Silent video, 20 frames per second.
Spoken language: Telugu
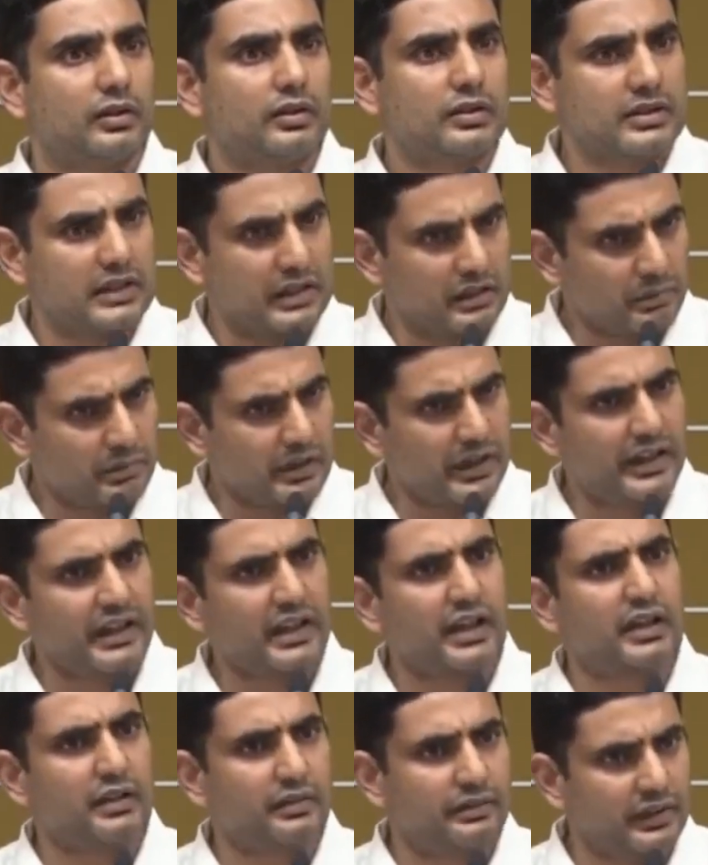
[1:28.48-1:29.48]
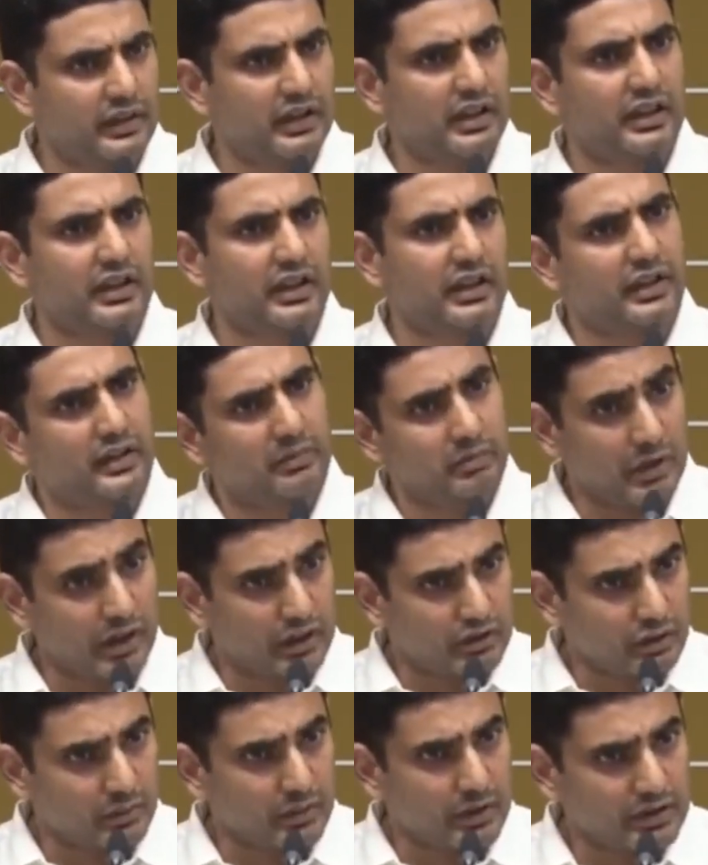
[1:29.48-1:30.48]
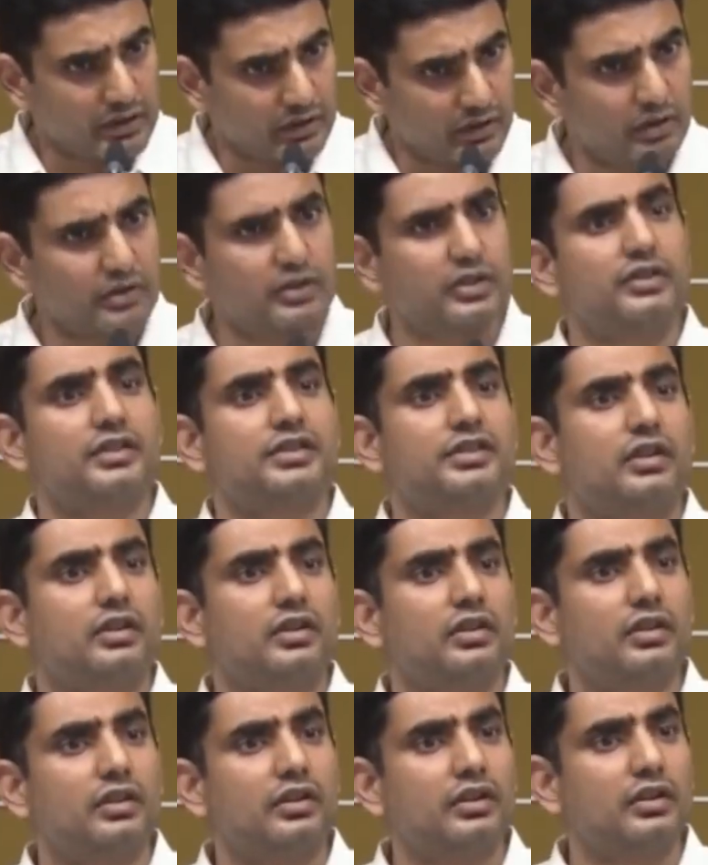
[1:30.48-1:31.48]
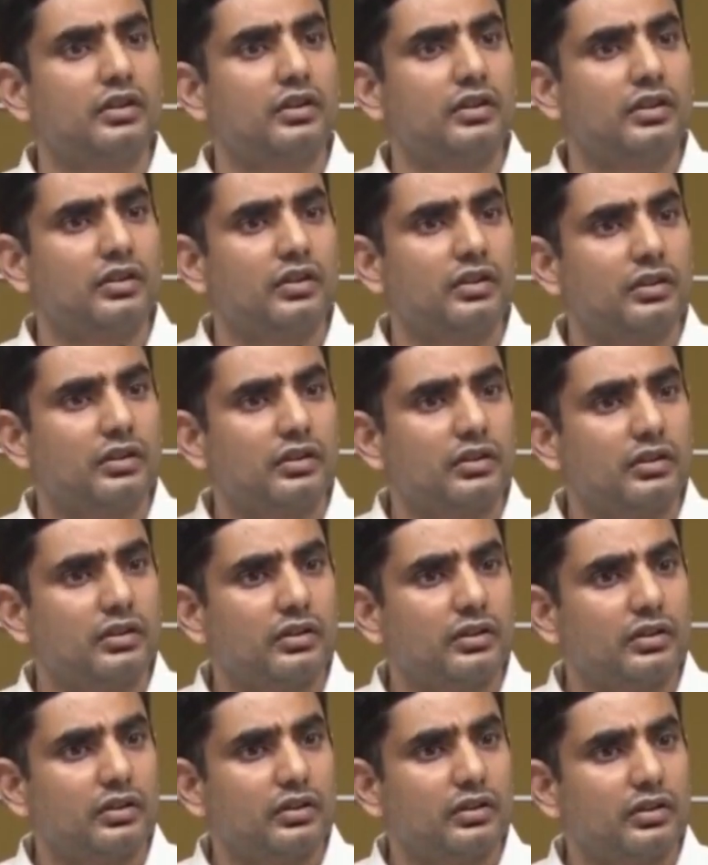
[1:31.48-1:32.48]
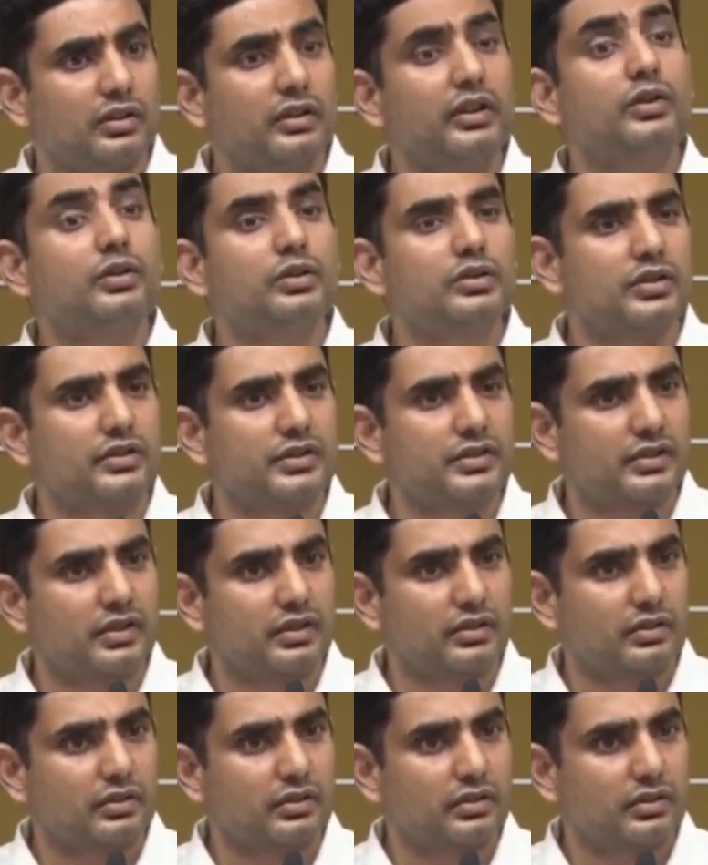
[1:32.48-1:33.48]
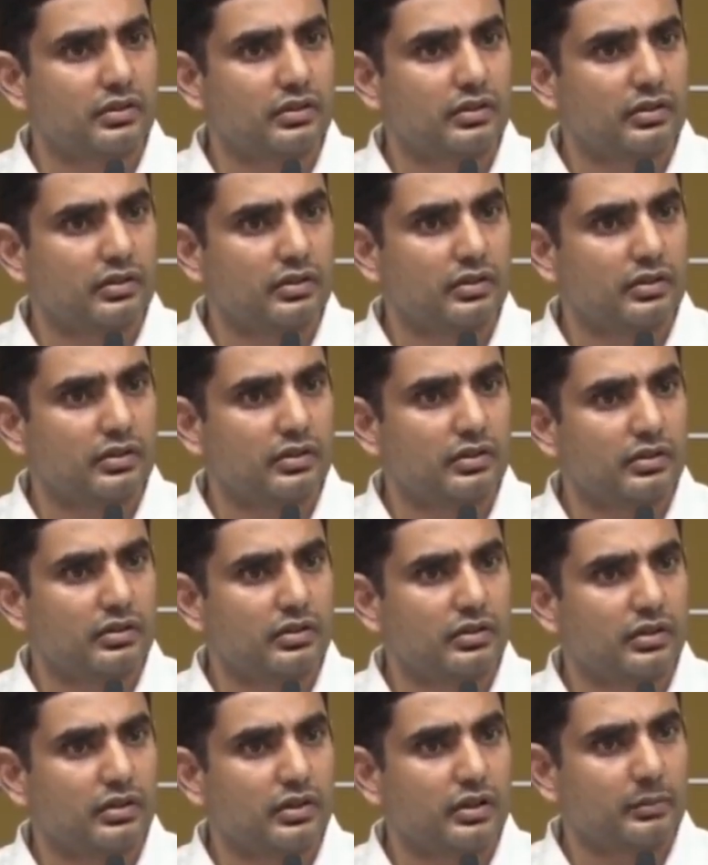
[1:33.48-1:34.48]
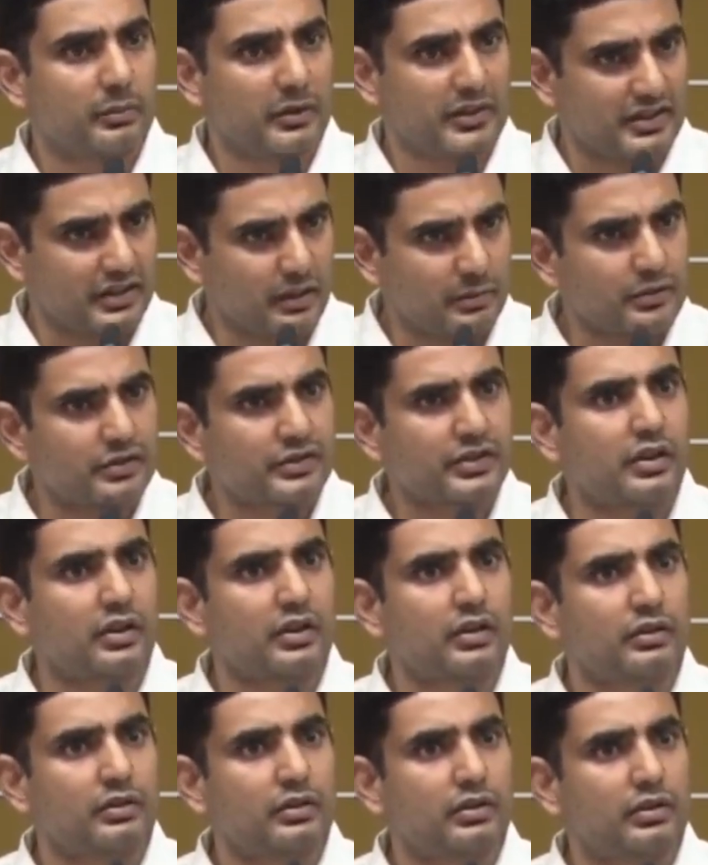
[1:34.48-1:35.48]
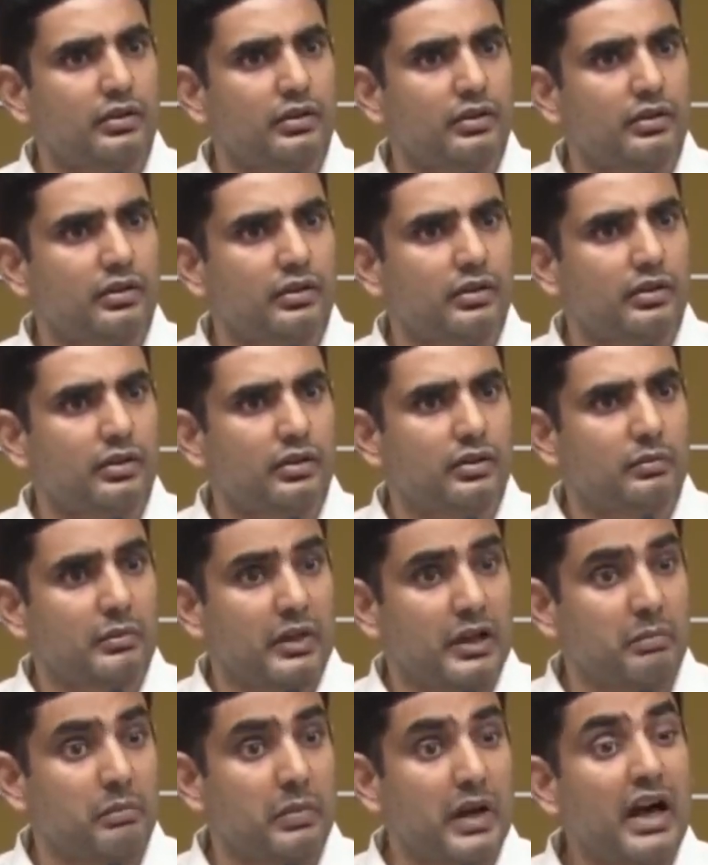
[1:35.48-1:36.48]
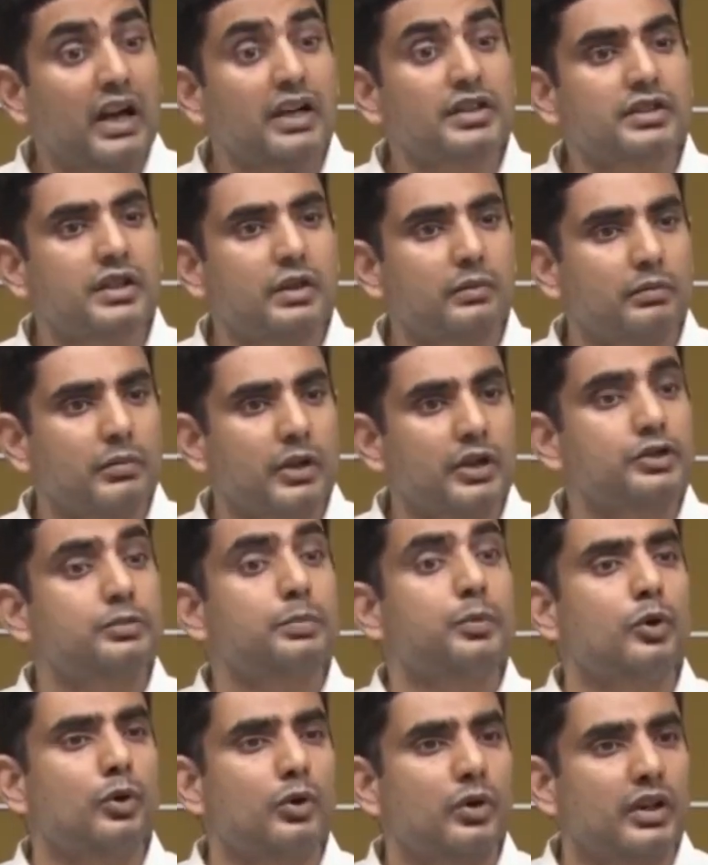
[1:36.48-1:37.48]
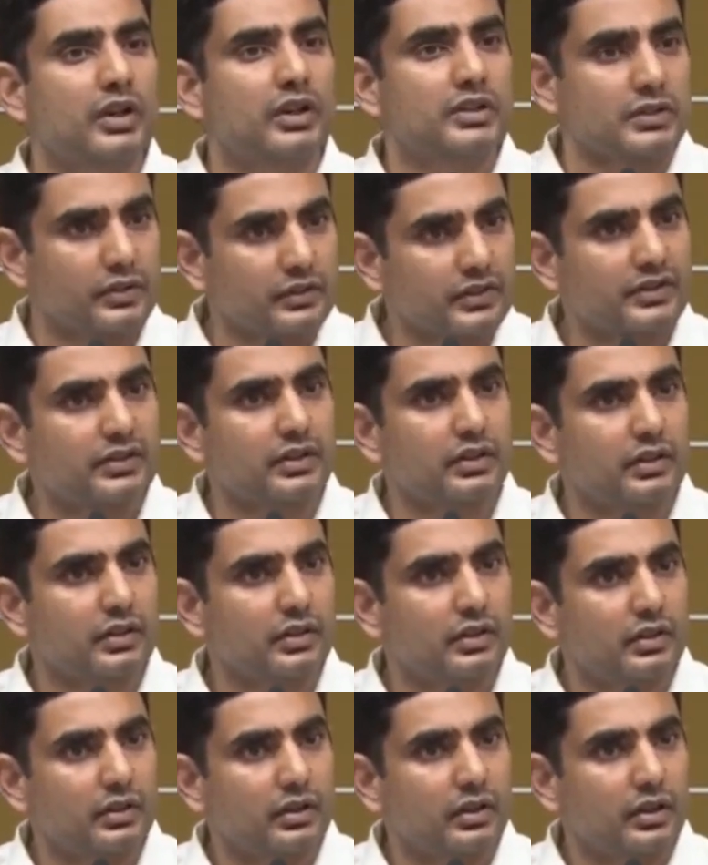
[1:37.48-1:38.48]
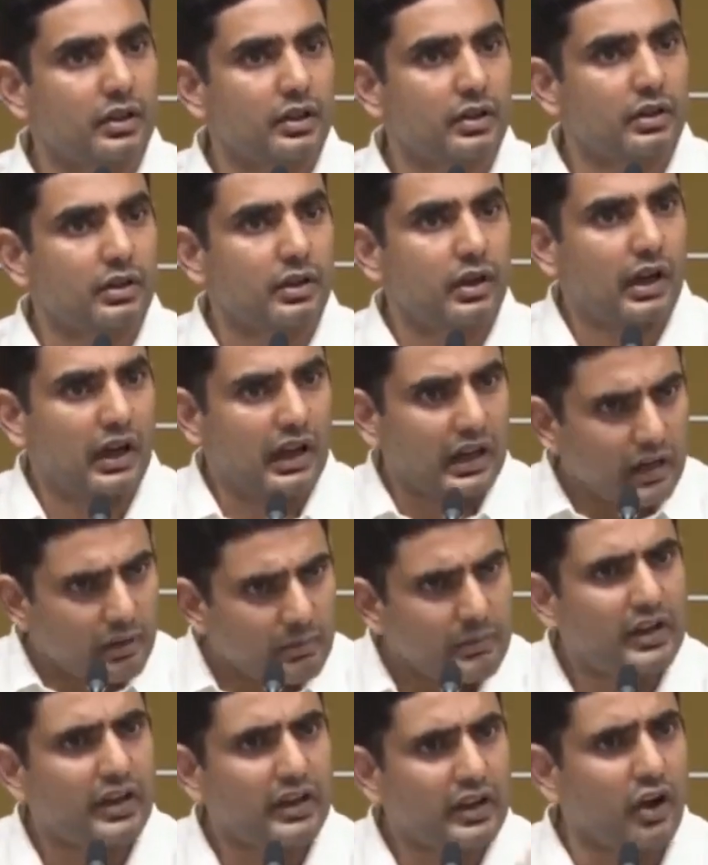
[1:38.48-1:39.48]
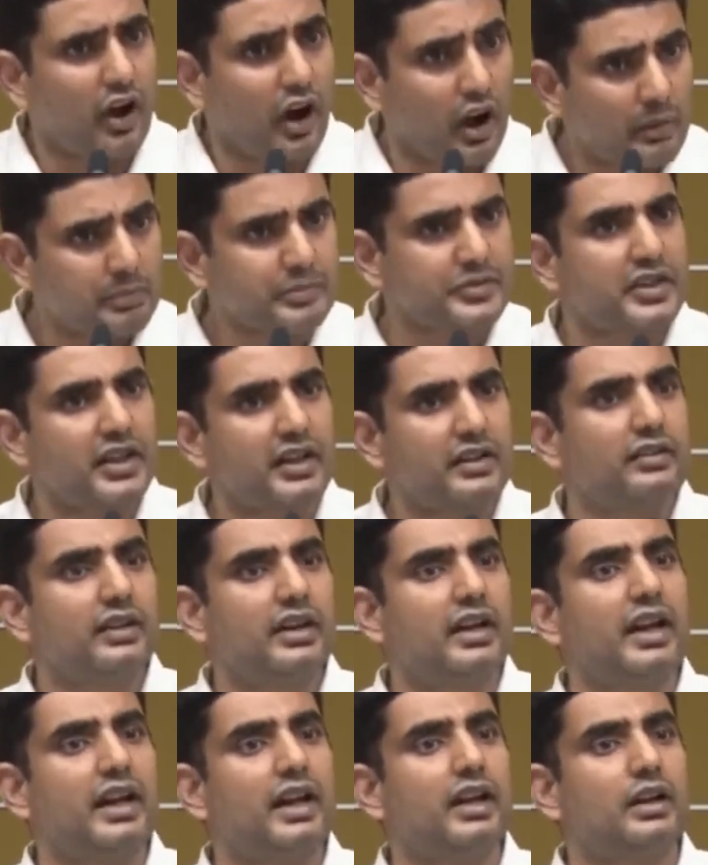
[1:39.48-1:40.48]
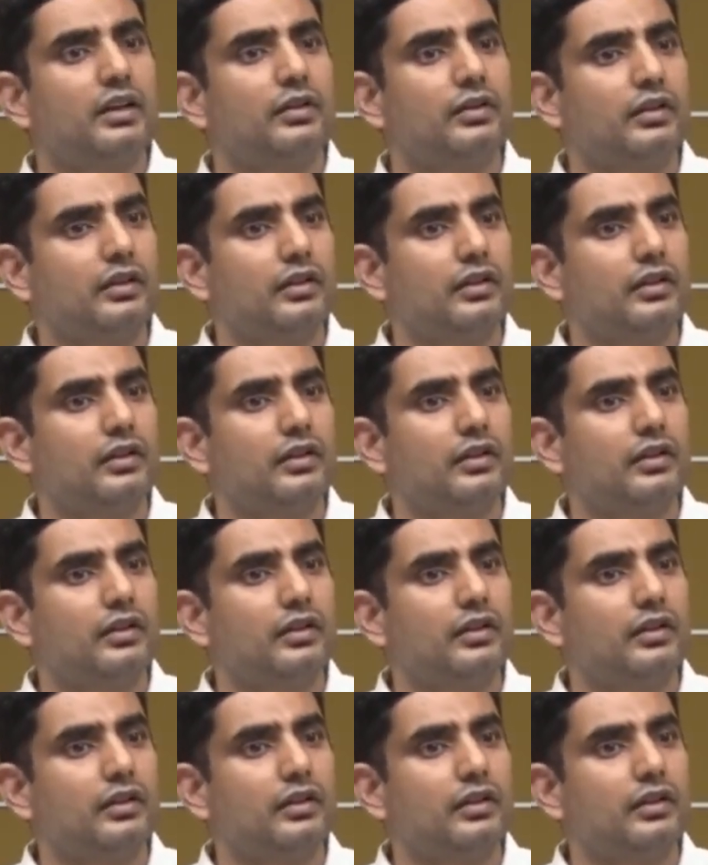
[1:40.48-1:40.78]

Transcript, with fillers: జర్మనీ కానీ ఫిన్లాండ్ కానీ మాతృభాషల్లో చదువుతారు ఎందుకు చదువుతారు అంటే మన సంస్కారంలో మన భాష మర్చిపోకూడదని చదువుతారు అలా మేము ఆప్షన్ ఇవ్వండి అన్నాం